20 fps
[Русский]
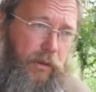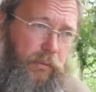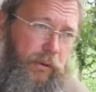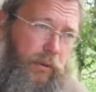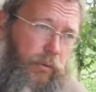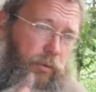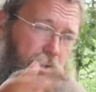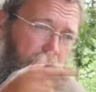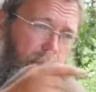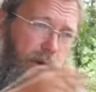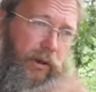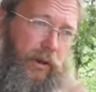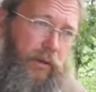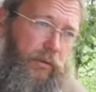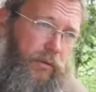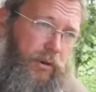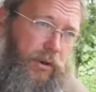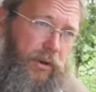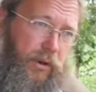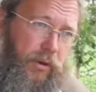Потому что когда
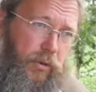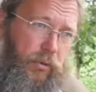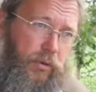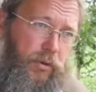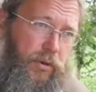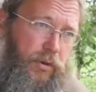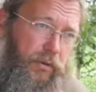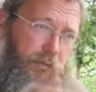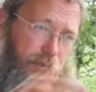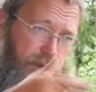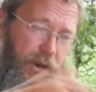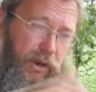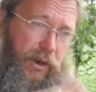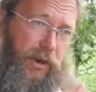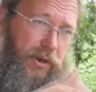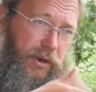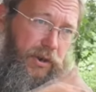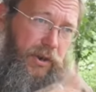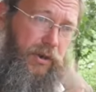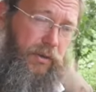инвестируешь в те
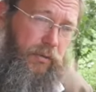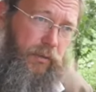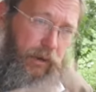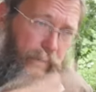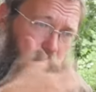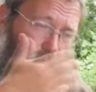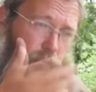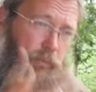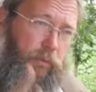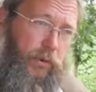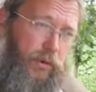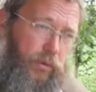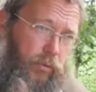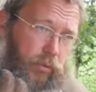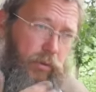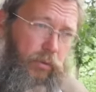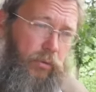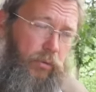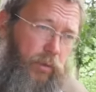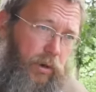хозяйства, которые
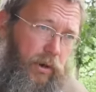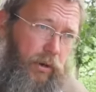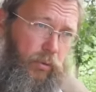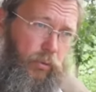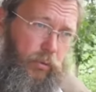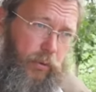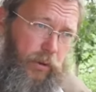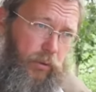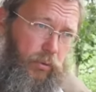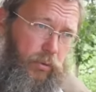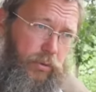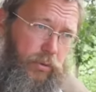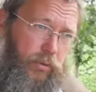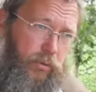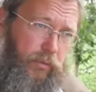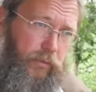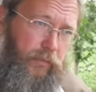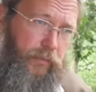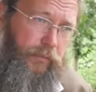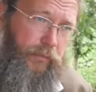производят натуральную
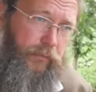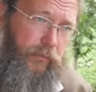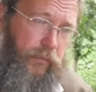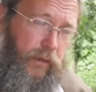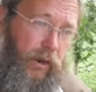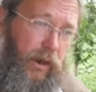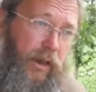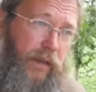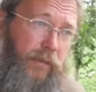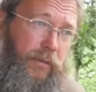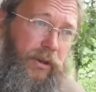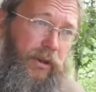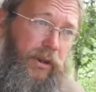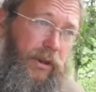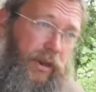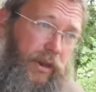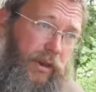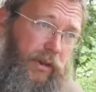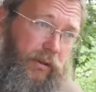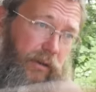продукцию, а именно
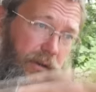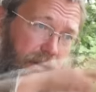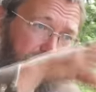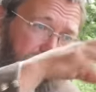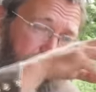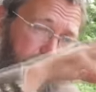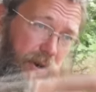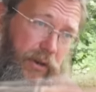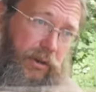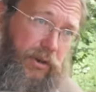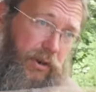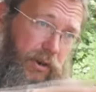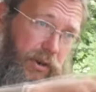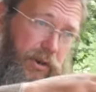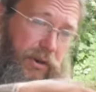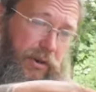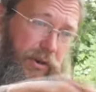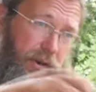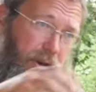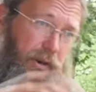и этот процесс
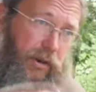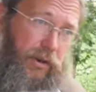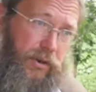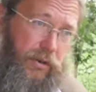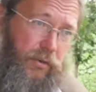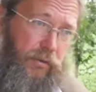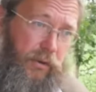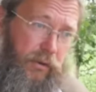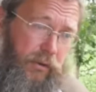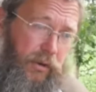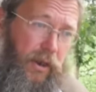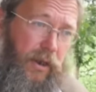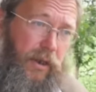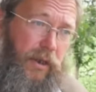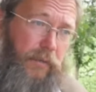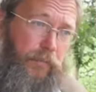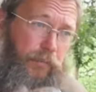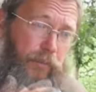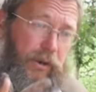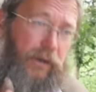налаживает
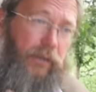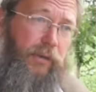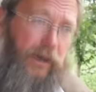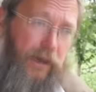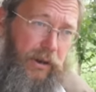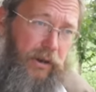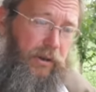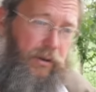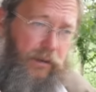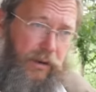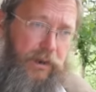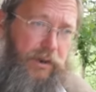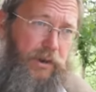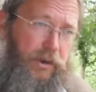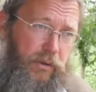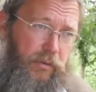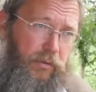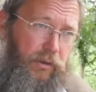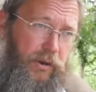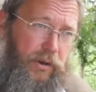предводитель
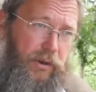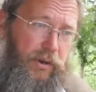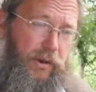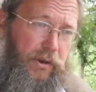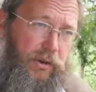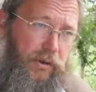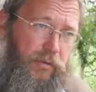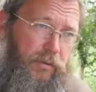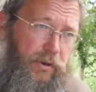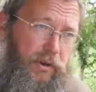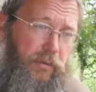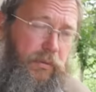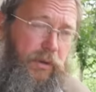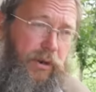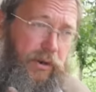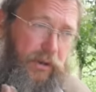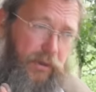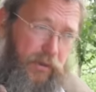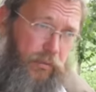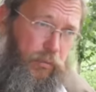Российского крестьянского
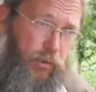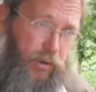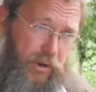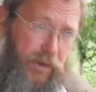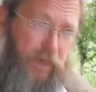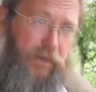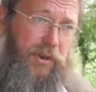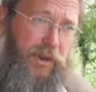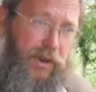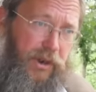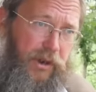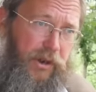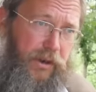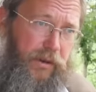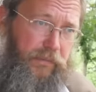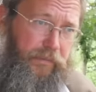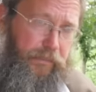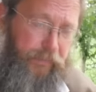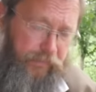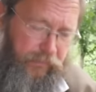собрания, мой сын Сергей,
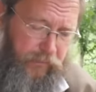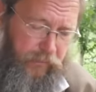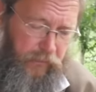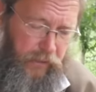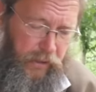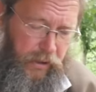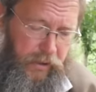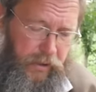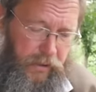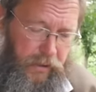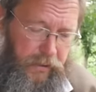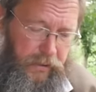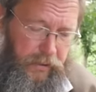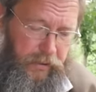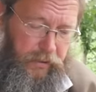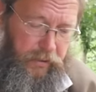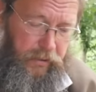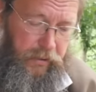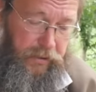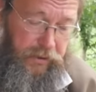
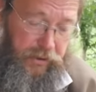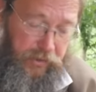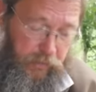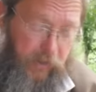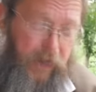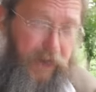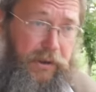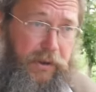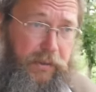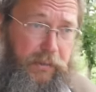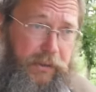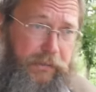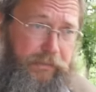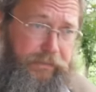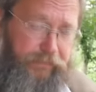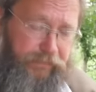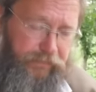э, с братьями.